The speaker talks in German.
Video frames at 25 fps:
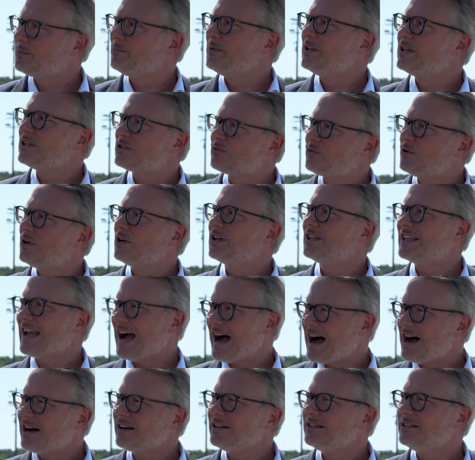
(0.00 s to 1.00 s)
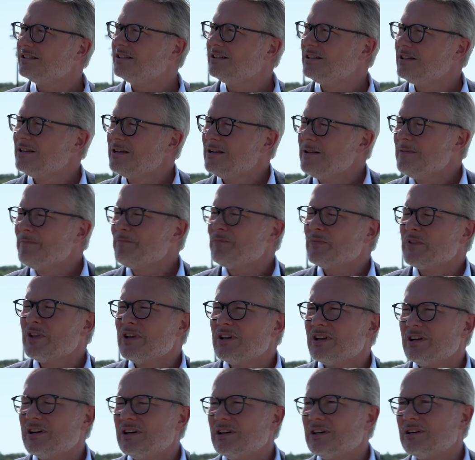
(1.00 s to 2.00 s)
zumindest für Jahre
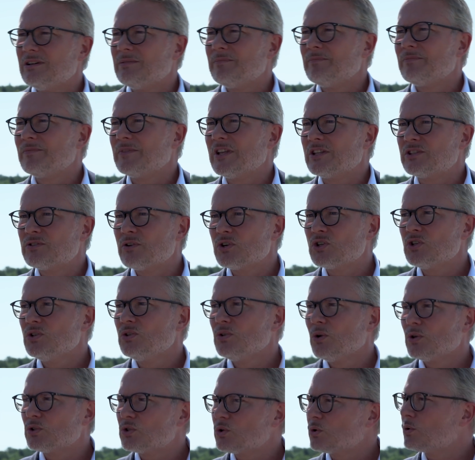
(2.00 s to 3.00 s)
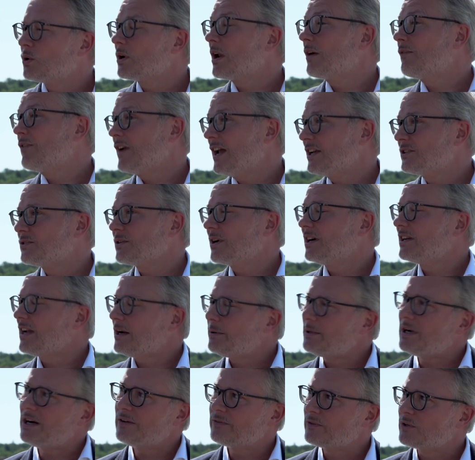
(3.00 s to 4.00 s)
ähm, der Zwischennutzung oder vielleicht sogar
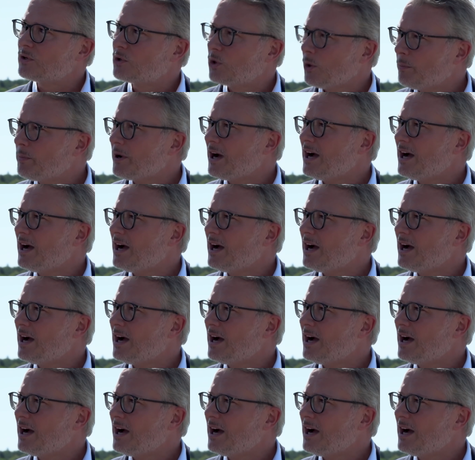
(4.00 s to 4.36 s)
dauerhaft einen Club